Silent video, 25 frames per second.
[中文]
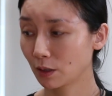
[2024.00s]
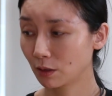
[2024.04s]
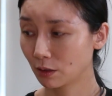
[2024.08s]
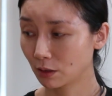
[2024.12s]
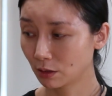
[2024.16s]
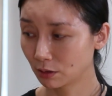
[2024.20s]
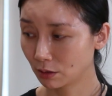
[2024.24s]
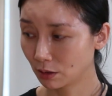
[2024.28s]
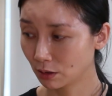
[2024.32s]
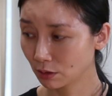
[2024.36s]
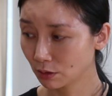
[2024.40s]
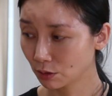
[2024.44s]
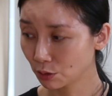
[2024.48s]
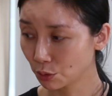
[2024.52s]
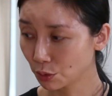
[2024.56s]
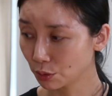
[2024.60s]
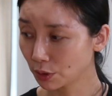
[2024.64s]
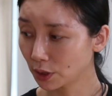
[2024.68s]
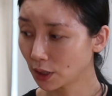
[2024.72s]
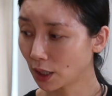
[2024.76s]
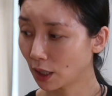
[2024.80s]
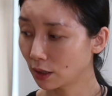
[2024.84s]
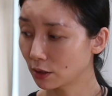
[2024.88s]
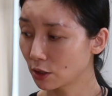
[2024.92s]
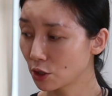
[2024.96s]
可能
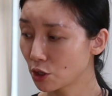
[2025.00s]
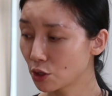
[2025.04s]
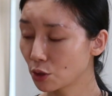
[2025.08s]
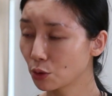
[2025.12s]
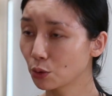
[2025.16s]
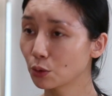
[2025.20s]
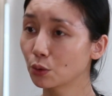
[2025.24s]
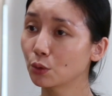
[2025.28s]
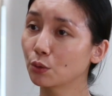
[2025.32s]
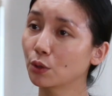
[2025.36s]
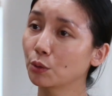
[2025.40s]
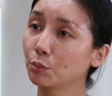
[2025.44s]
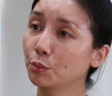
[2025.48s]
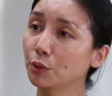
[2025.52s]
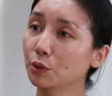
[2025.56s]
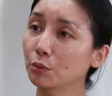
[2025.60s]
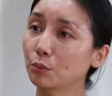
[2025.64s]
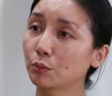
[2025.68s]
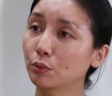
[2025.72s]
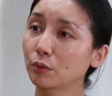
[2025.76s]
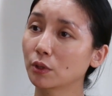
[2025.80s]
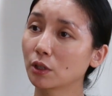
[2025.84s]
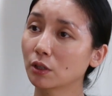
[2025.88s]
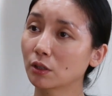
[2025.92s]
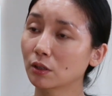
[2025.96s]
最大的收获
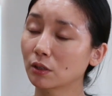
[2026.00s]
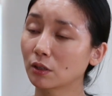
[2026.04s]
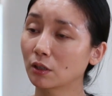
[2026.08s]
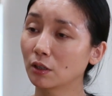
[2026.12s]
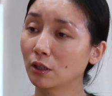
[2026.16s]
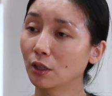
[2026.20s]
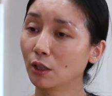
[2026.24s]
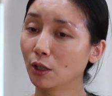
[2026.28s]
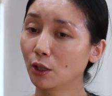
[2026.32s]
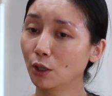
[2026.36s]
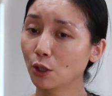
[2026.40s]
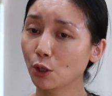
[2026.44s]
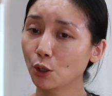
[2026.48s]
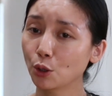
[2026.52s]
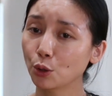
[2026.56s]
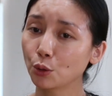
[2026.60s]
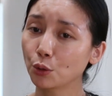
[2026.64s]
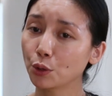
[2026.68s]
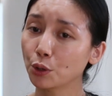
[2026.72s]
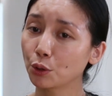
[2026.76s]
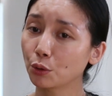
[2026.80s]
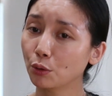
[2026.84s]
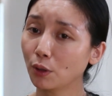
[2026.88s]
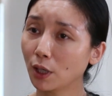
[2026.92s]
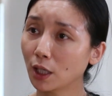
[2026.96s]
并不是
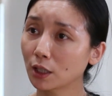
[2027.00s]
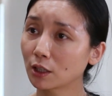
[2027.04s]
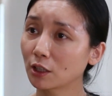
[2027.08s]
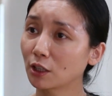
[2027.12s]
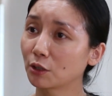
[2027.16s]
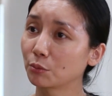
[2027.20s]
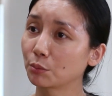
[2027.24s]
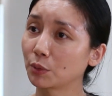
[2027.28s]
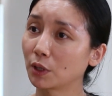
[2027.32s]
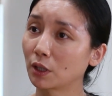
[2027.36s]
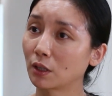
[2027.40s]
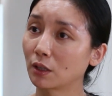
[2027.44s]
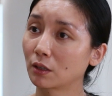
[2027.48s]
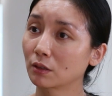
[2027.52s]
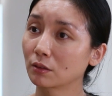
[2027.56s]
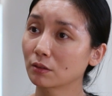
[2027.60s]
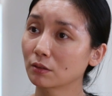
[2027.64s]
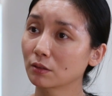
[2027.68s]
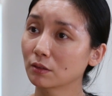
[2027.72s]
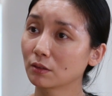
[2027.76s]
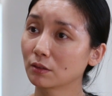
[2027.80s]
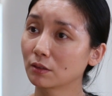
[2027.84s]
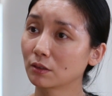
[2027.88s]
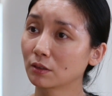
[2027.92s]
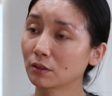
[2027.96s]
绘画上边儿，
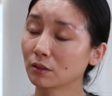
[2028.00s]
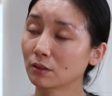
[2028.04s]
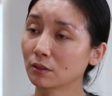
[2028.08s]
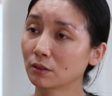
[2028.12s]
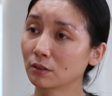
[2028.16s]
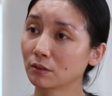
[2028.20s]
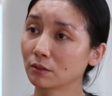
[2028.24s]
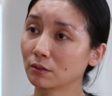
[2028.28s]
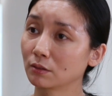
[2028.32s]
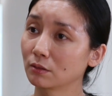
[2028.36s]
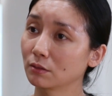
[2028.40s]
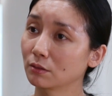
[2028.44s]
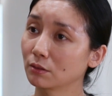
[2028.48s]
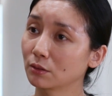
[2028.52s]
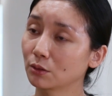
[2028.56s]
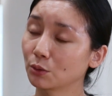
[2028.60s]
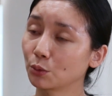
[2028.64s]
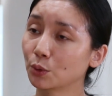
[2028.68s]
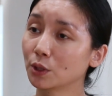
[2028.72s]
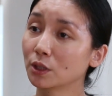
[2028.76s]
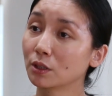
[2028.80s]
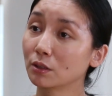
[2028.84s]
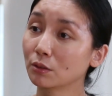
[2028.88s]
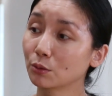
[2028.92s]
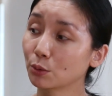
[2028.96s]
嗯。
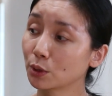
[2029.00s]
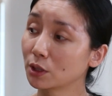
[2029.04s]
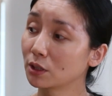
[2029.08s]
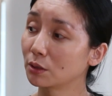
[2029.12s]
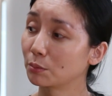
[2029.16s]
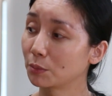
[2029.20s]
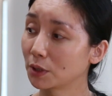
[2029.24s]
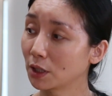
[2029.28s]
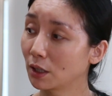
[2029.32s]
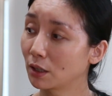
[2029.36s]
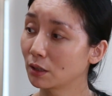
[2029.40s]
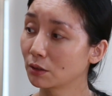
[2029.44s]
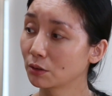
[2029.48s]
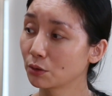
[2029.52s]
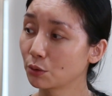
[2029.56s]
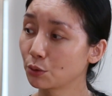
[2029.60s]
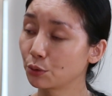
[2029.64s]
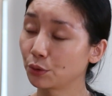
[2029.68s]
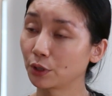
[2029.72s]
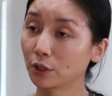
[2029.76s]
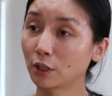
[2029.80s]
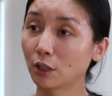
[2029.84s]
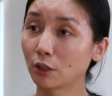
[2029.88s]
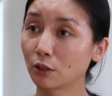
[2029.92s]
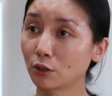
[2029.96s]
我我怎么样
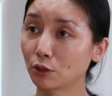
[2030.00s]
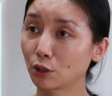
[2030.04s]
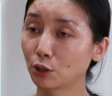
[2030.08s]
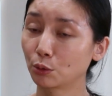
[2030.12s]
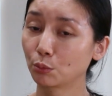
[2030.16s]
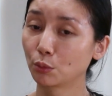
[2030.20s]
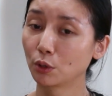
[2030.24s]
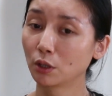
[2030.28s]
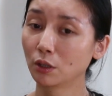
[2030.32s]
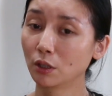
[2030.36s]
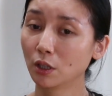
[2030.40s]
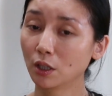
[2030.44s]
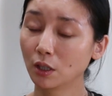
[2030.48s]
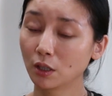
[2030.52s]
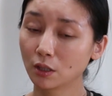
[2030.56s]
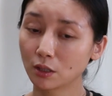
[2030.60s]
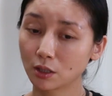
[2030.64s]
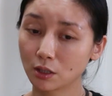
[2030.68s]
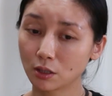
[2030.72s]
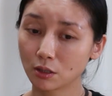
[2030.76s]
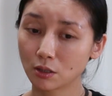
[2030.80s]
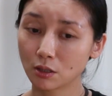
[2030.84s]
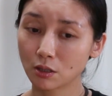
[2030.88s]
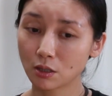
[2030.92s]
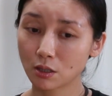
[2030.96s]
学到了什么？
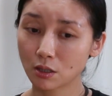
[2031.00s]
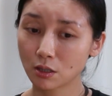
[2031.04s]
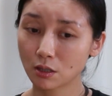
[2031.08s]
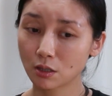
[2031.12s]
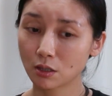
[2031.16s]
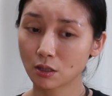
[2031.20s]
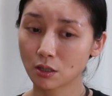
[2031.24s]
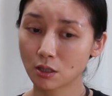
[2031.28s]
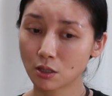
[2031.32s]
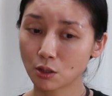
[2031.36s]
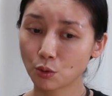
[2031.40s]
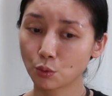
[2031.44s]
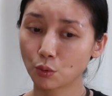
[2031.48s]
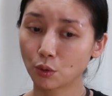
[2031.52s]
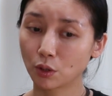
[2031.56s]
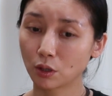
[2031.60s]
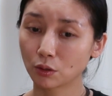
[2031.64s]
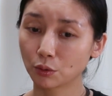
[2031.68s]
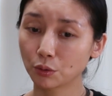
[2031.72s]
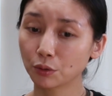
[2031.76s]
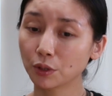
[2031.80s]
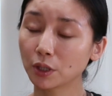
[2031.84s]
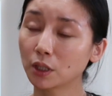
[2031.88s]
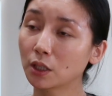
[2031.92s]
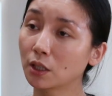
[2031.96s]
其实是是我
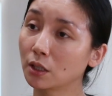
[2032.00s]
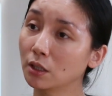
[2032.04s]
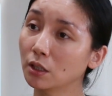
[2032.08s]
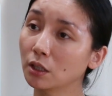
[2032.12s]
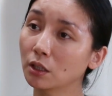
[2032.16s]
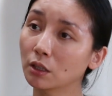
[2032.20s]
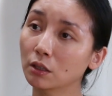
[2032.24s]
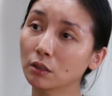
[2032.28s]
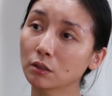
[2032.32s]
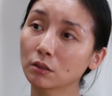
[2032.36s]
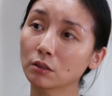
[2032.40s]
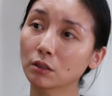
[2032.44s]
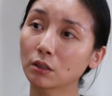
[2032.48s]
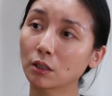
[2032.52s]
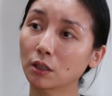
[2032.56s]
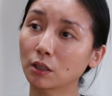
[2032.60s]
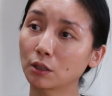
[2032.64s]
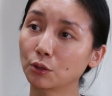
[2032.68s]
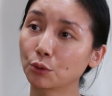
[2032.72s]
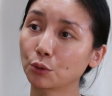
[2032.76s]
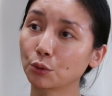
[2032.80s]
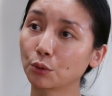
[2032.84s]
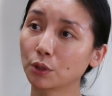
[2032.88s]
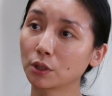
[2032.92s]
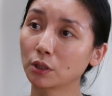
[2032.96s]
对人生的
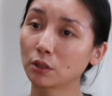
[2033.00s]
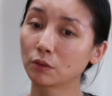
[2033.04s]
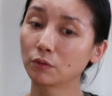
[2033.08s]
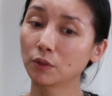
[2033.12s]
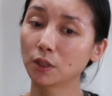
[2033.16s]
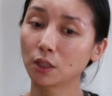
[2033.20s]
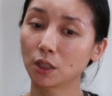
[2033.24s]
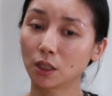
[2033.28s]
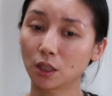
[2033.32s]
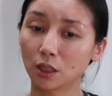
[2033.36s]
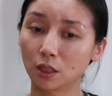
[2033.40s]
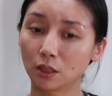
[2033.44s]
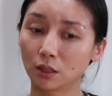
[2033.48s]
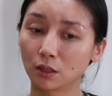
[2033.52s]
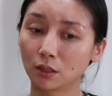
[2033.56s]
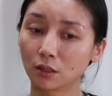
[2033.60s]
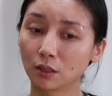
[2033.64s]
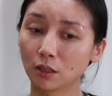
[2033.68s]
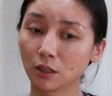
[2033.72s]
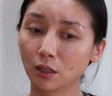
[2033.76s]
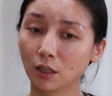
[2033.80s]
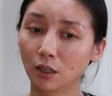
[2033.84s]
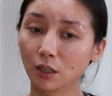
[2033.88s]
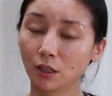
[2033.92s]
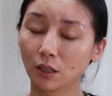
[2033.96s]
很多的问题，
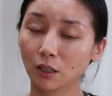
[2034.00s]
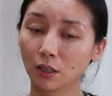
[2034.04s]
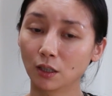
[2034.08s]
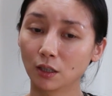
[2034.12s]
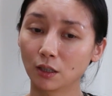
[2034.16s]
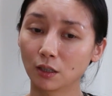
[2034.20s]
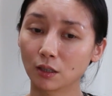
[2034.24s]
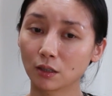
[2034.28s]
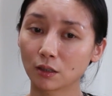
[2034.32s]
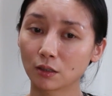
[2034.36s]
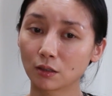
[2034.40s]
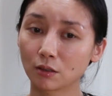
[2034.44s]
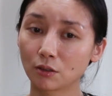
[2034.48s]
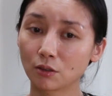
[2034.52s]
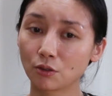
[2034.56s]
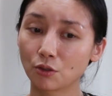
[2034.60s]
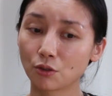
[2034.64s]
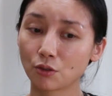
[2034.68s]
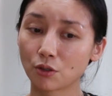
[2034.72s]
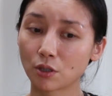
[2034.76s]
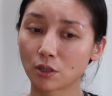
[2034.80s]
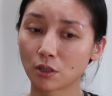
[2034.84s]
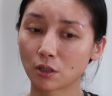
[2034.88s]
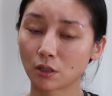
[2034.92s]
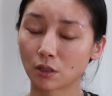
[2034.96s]

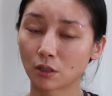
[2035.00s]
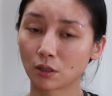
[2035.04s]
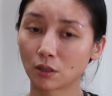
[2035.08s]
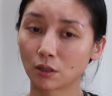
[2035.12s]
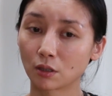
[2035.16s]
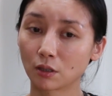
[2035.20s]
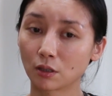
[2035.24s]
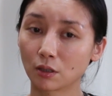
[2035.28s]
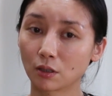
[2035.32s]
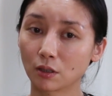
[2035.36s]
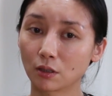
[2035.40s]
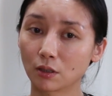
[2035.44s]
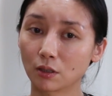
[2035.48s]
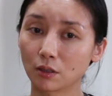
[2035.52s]
就是，